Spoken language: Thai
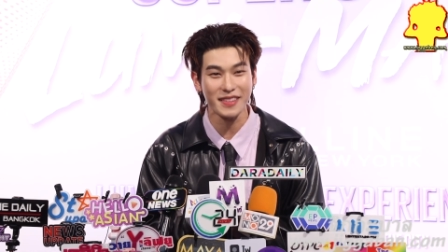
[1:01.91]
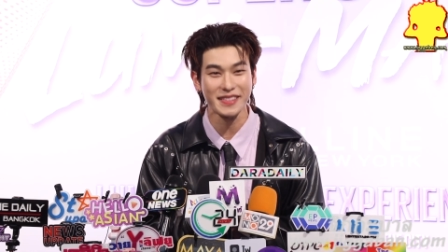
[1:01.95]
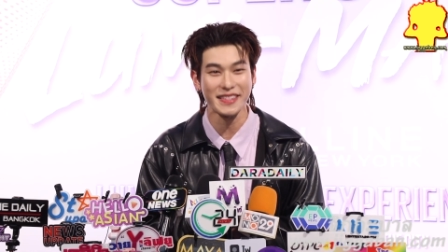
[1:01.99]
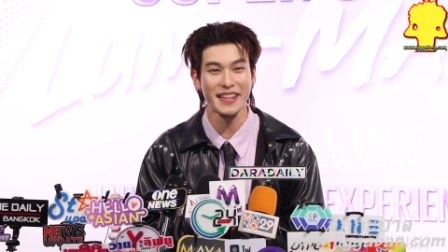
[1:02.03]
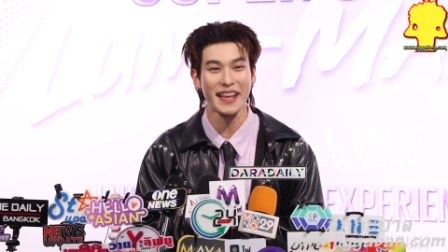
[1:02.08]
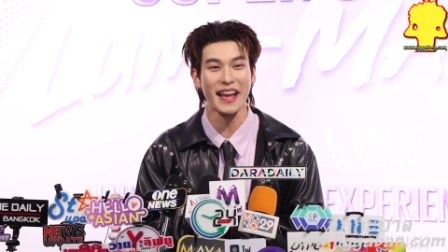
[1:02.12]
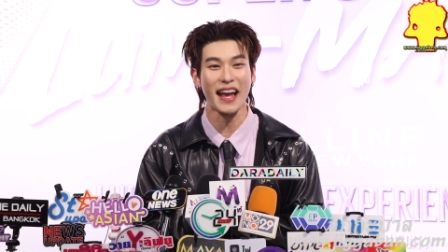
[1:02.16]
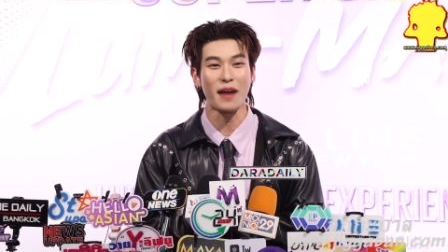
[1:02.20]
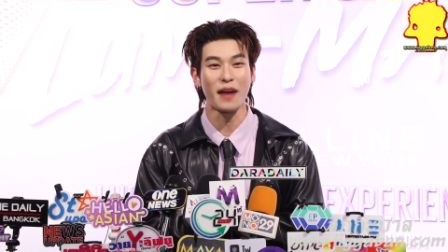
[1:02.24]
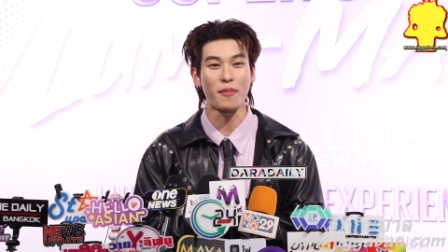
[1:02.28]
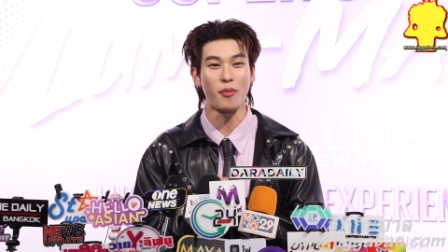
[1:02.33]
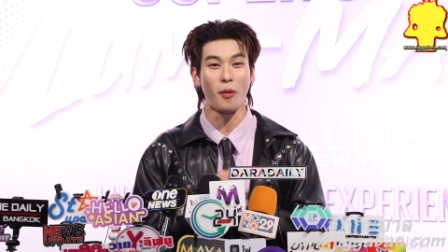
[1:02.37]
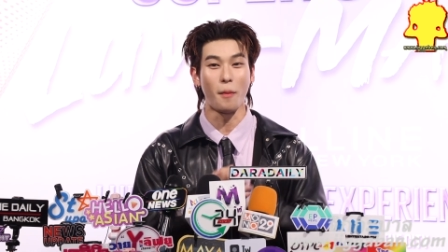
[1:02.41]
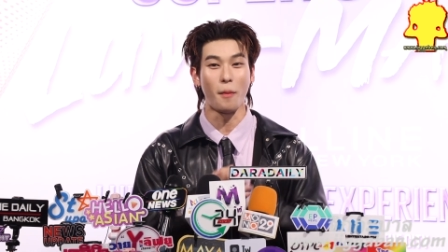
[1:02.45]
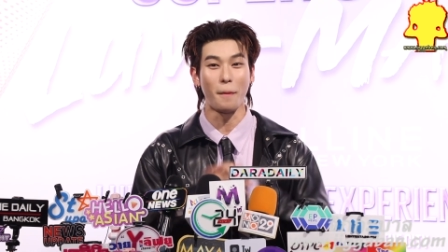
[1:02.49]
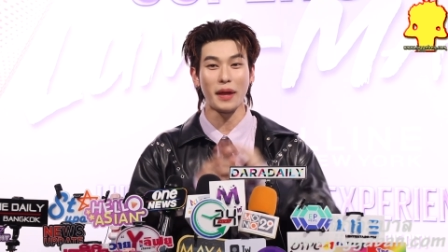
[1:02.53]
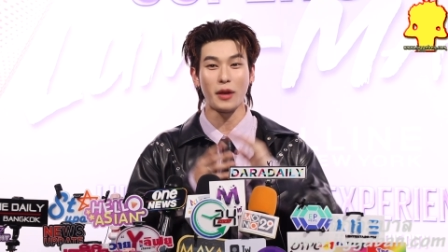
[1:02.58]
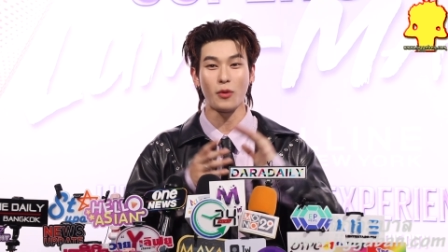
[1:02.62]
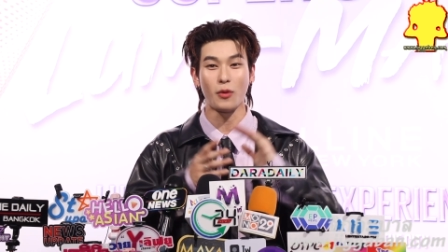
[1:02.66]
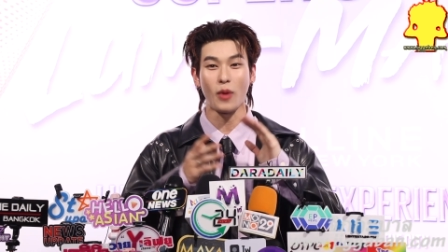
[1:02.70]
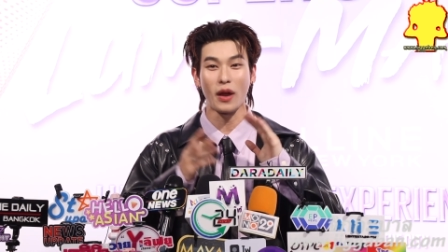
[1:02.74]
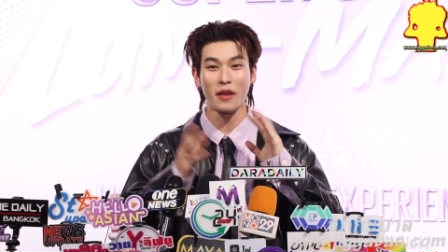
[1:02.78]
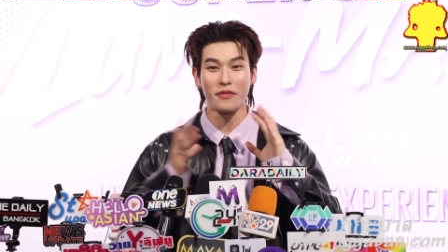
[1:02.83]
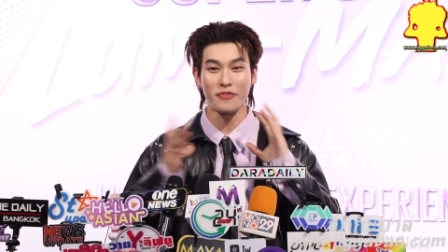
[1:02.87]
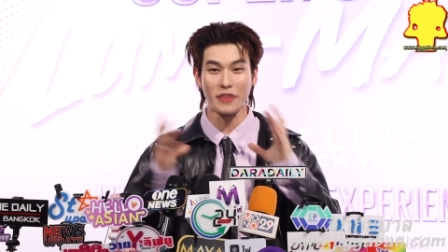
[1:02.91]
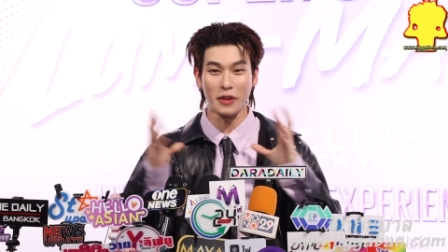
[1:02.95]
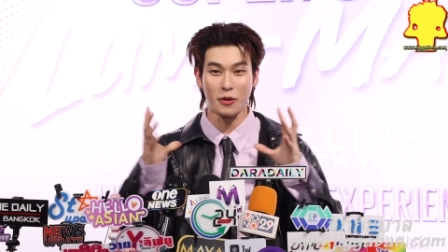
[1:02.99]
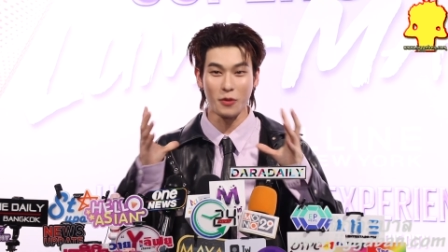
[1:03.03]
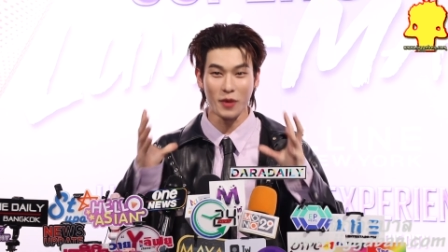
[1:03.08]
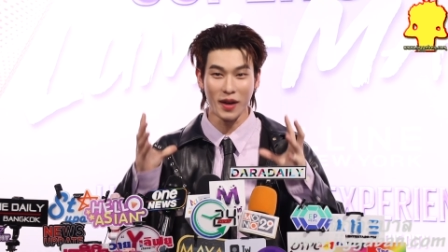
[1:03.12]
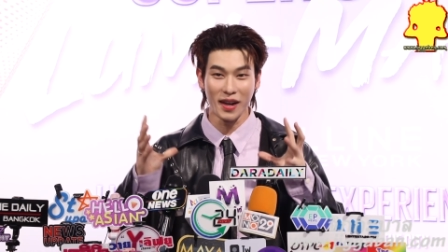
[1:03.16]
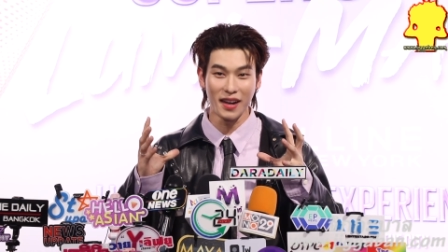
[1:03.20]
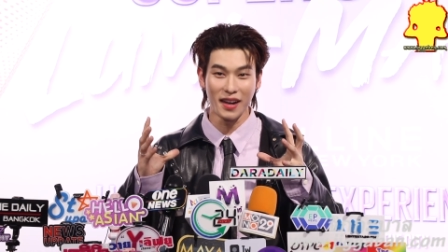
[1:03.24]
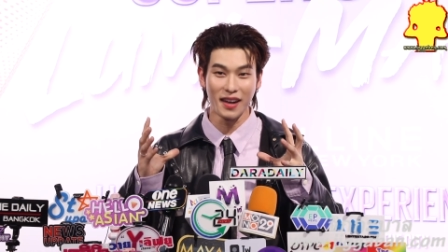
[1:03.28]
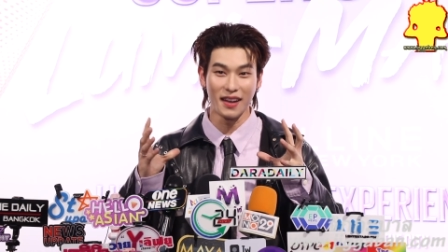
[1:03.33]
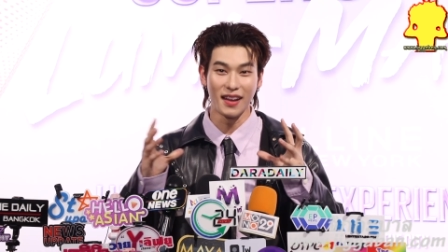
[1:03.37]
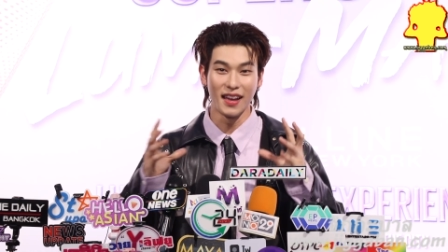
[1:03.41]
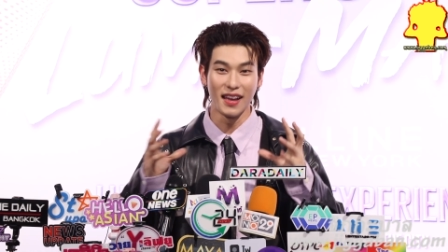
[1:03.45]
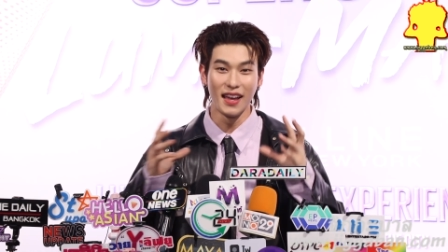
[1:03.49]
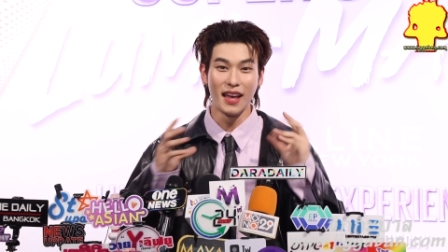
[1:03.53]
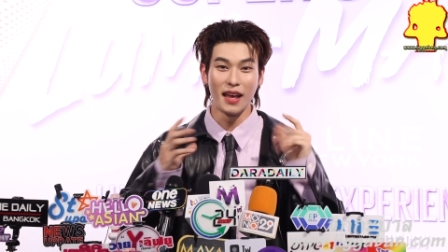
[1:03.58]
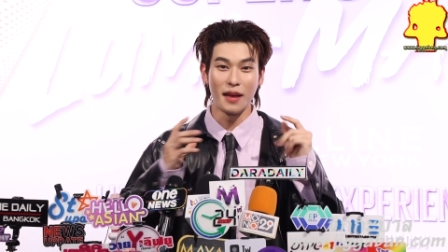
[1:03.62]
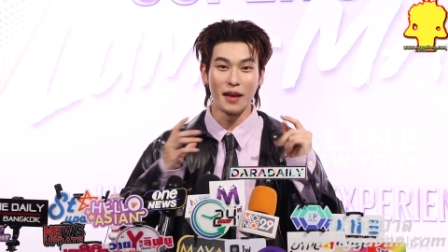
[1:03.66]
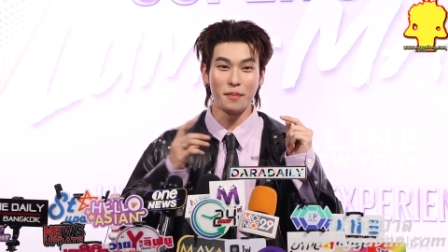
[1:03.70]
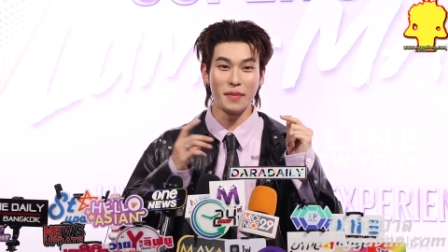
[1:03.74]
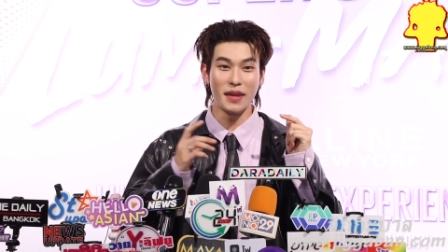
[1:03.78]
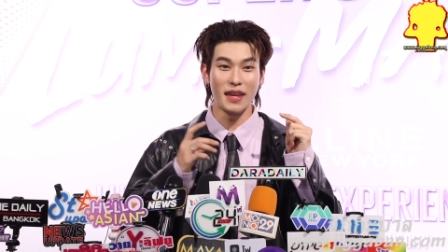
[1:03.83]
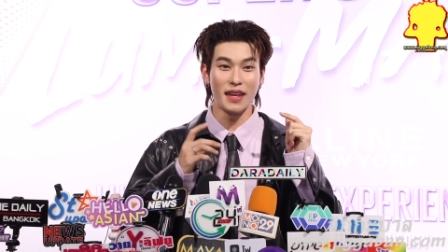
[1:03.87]
นะครับ ผมเป็นวันฟินเวอร์
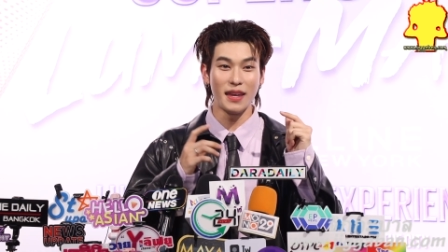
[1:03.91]
มี